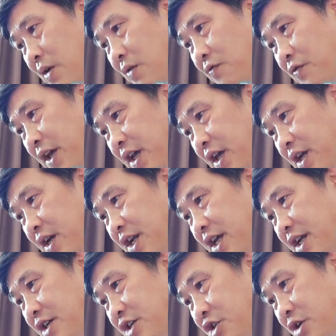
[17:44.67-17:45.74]
Vị
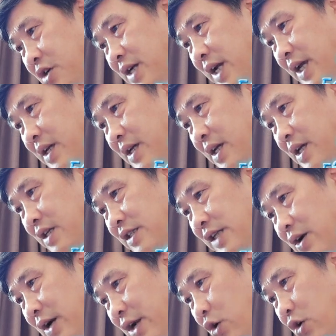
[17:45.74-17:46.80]
niên trưởng này
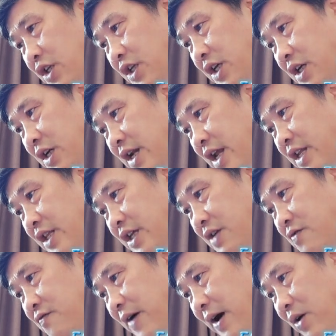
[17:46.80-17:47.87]
sao lại đột nhiên lên
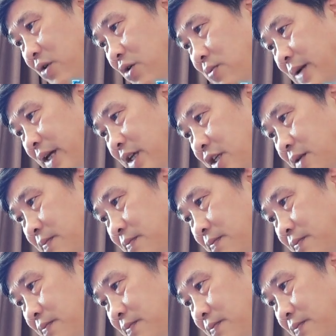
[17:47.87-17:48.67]
tiếng vào lúc này chứ?